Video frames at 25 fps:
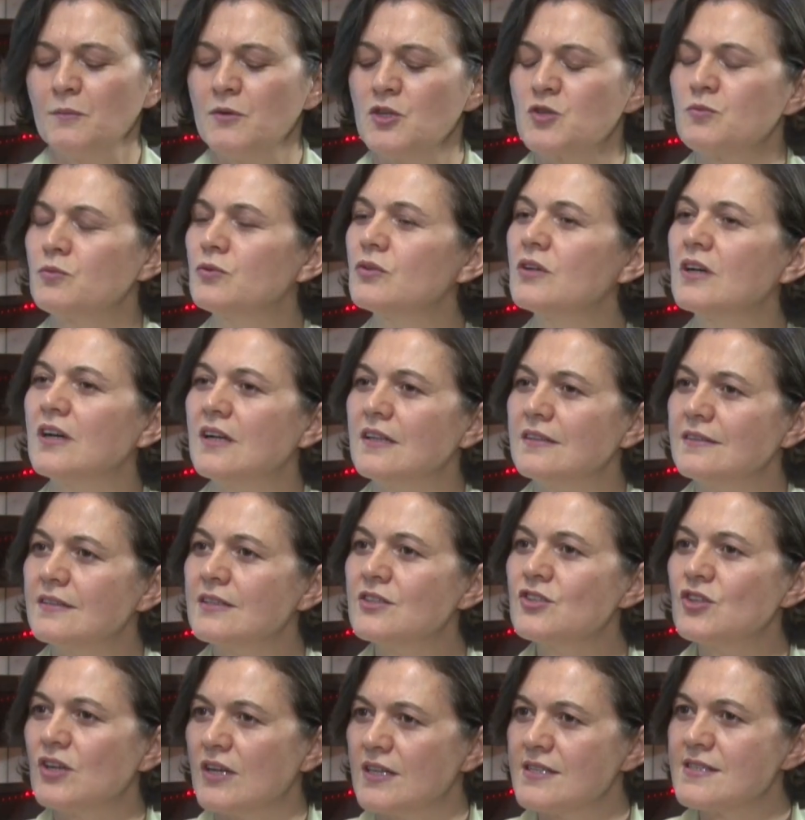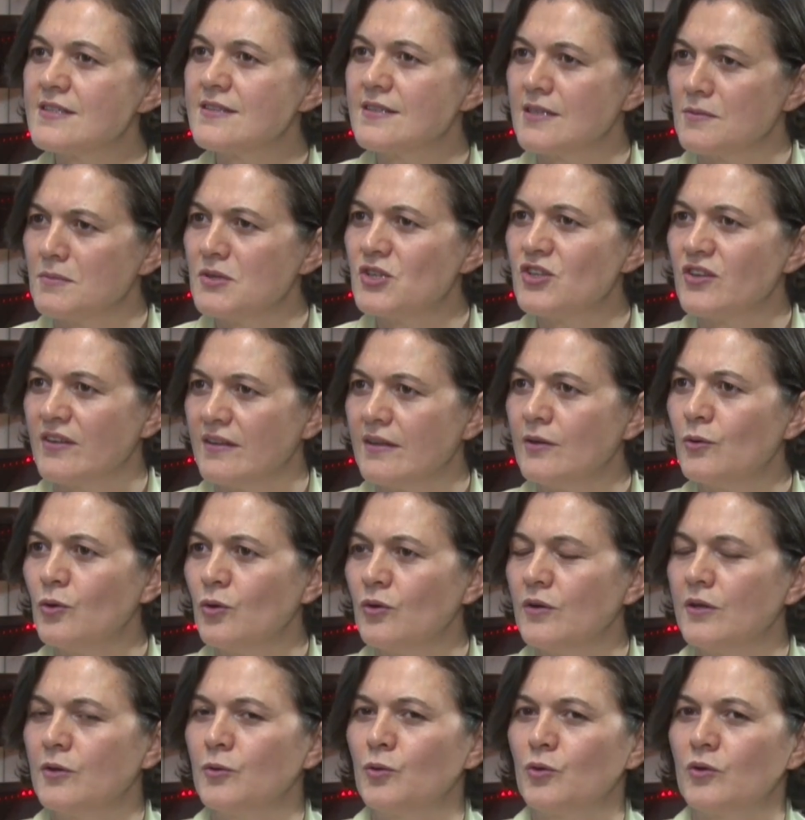mecbur kaldıkça aslında bir şeyler
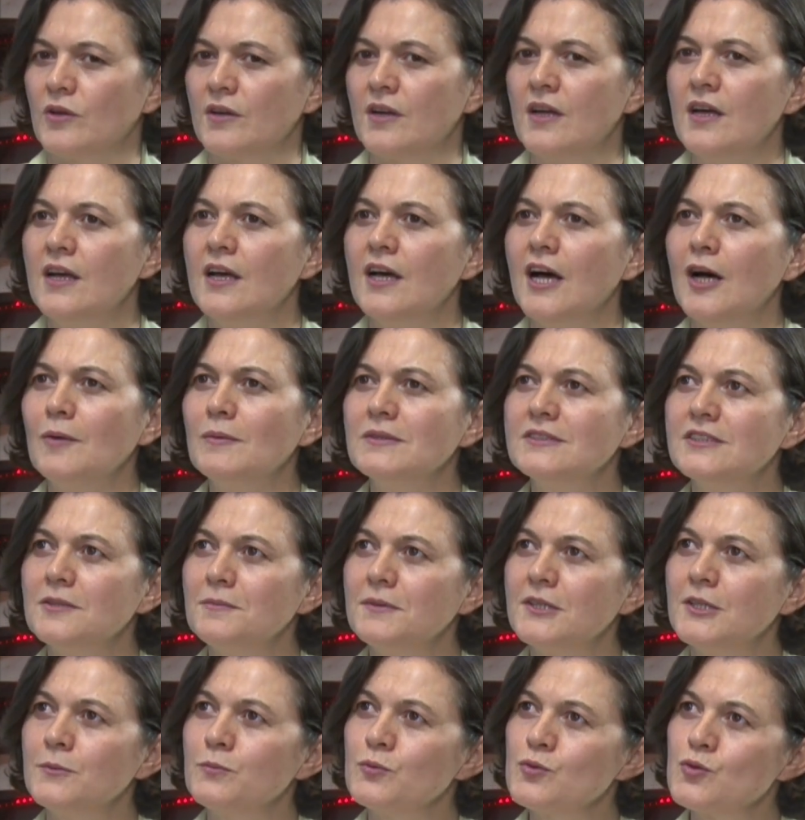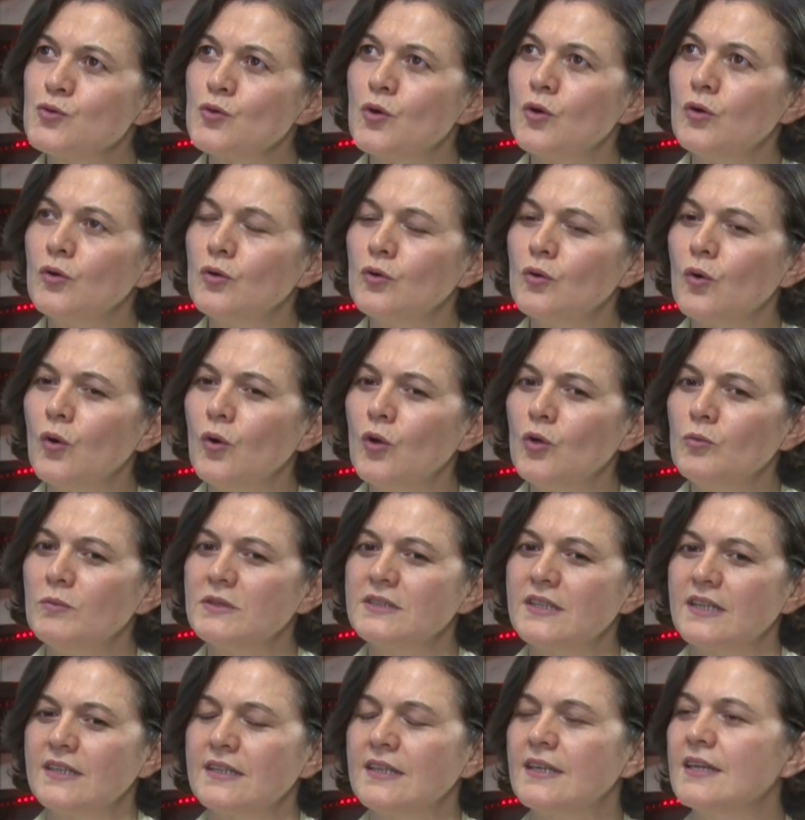öğreniyorlar. Ama tabii ki bu zorluk
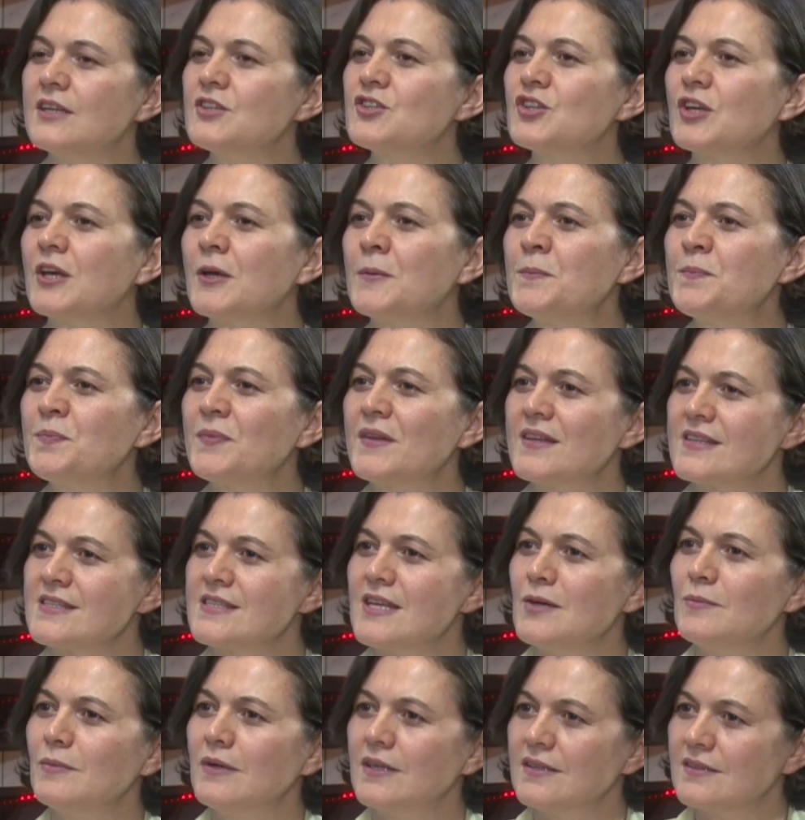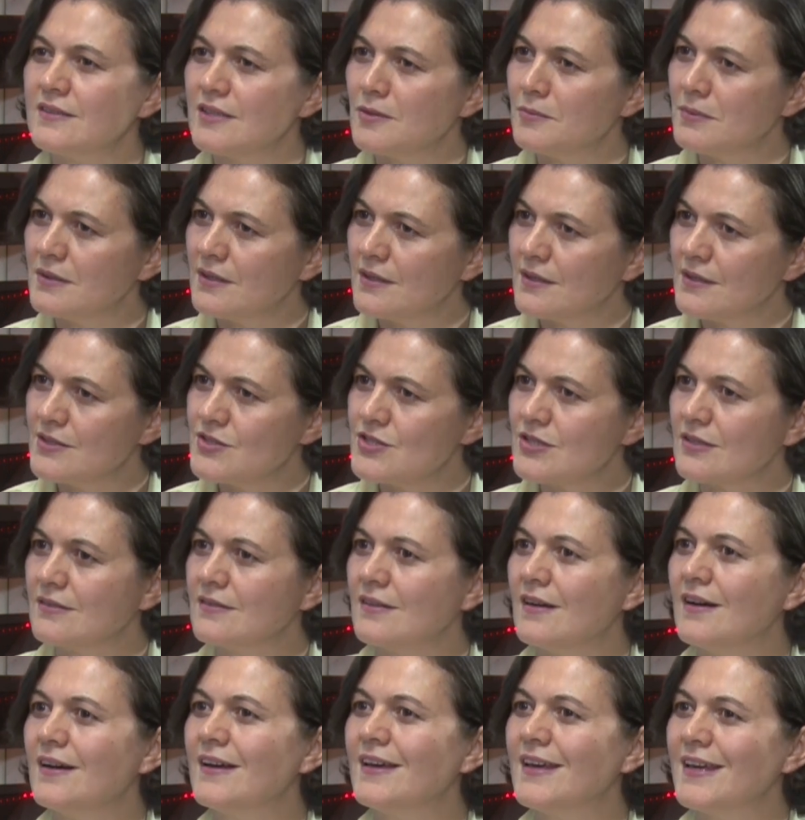olmadan keşke zamanında birazcık
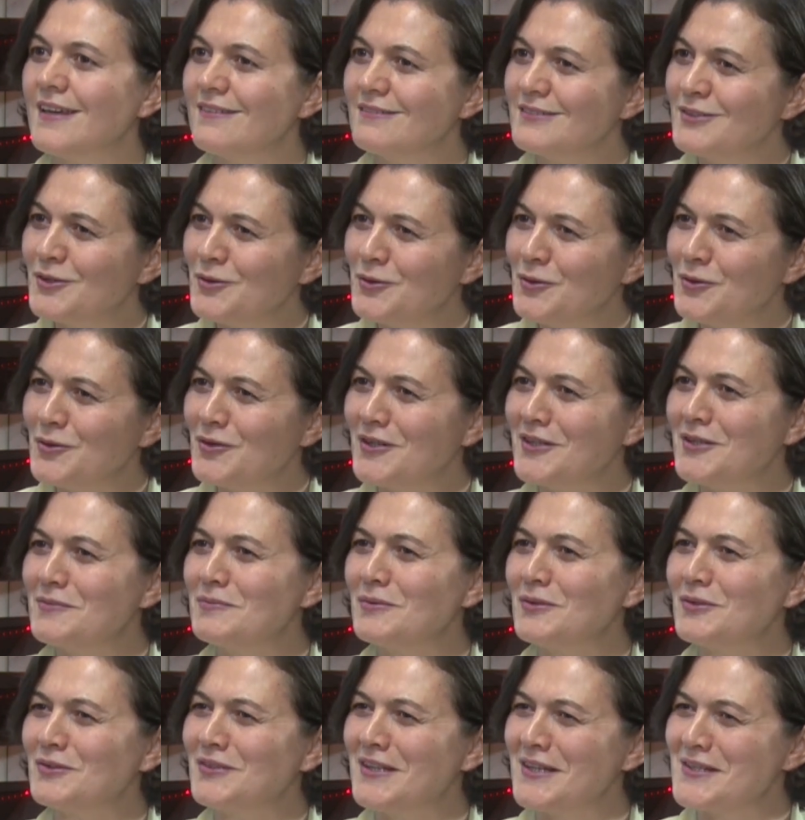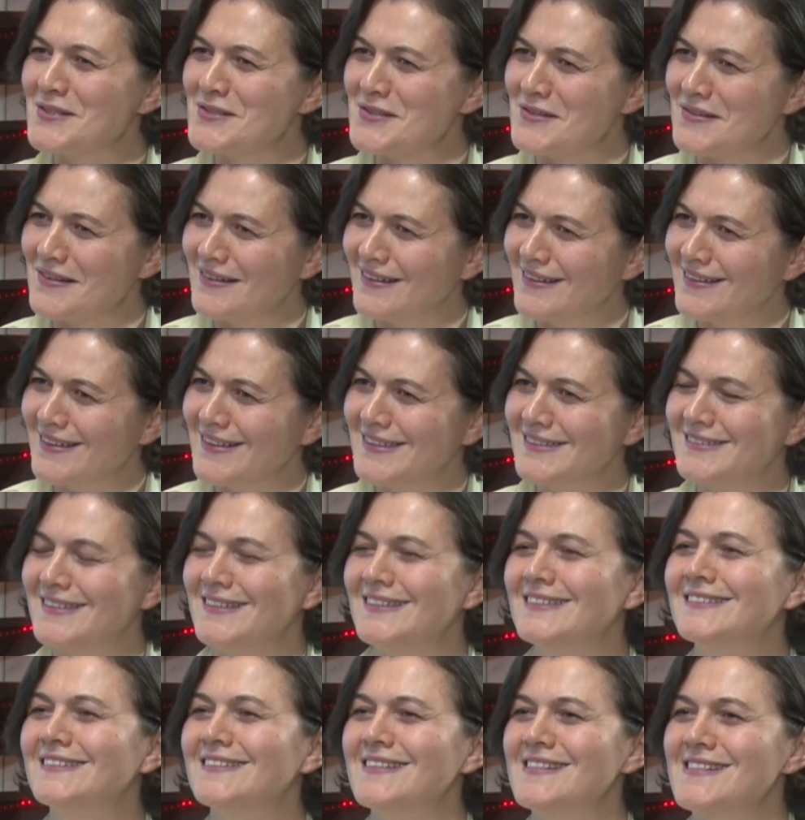daha evde öğrenip ondan sonra hayata
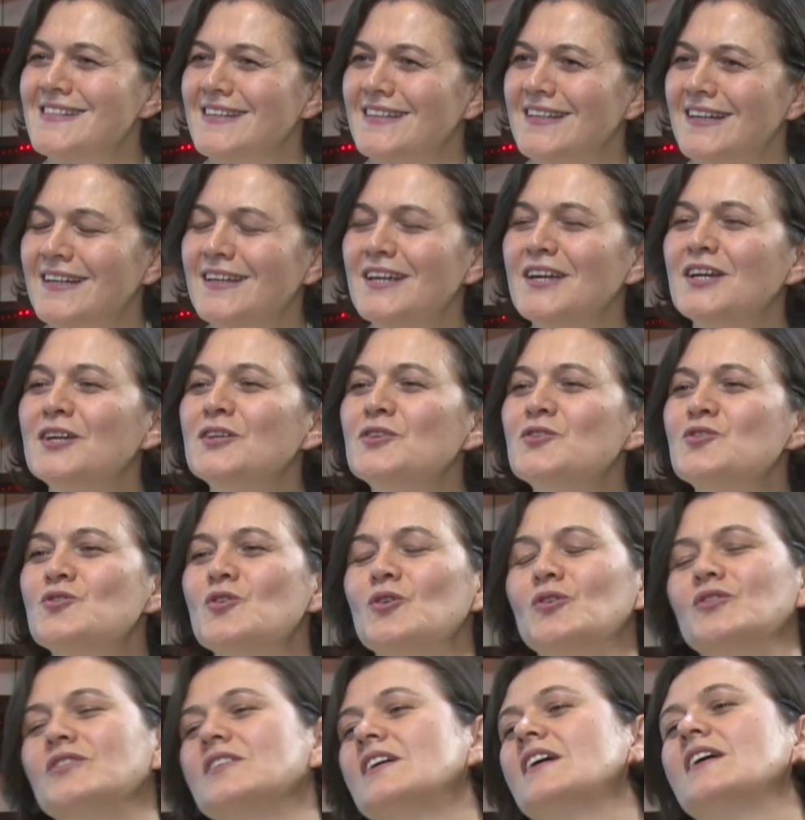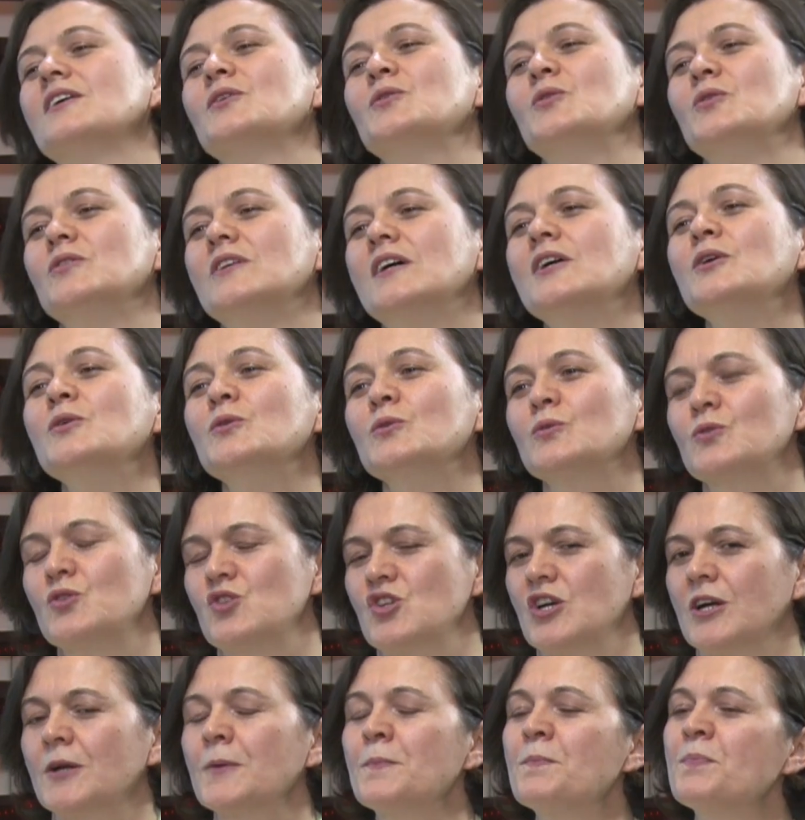atılsalar çok evet. daha kolay
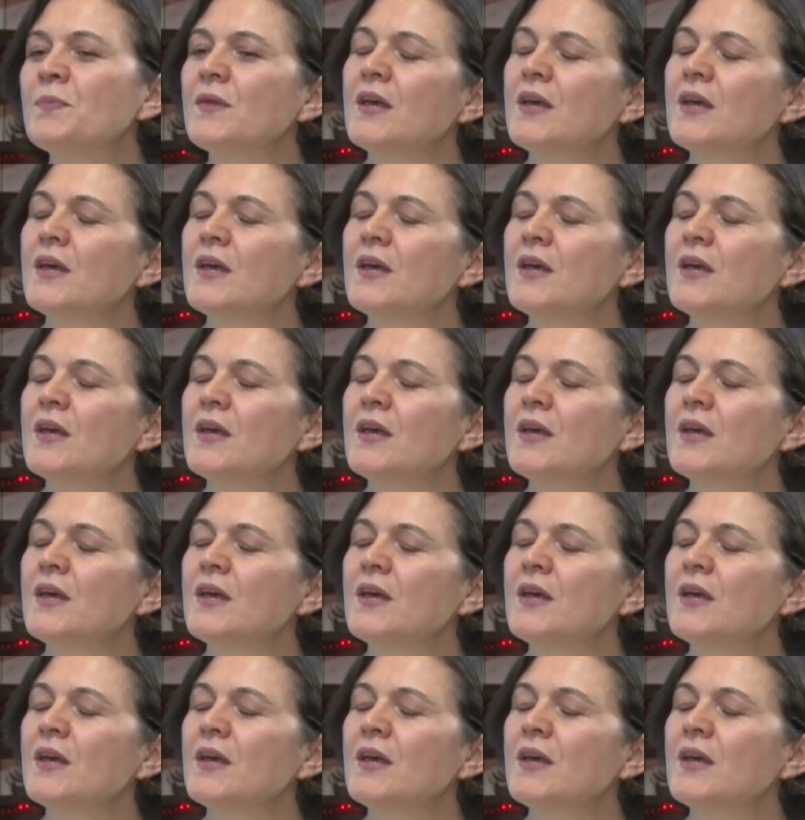olacak.